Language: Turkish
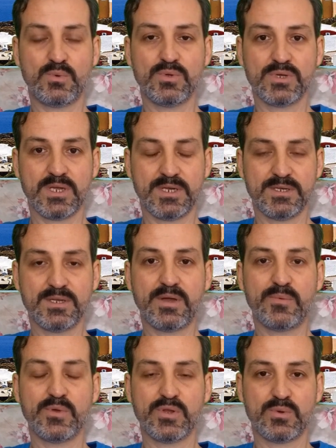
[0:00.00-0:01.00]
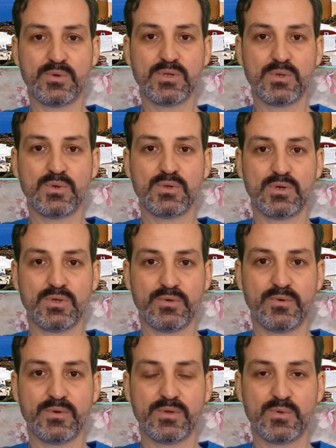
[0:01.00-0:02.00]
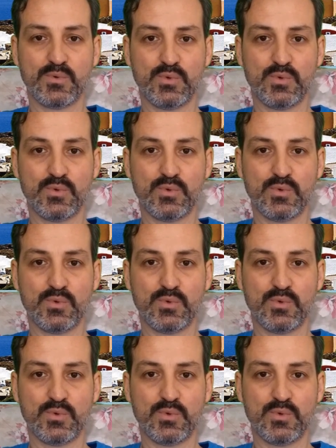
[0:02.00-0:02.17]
2019 tarihinde ateş,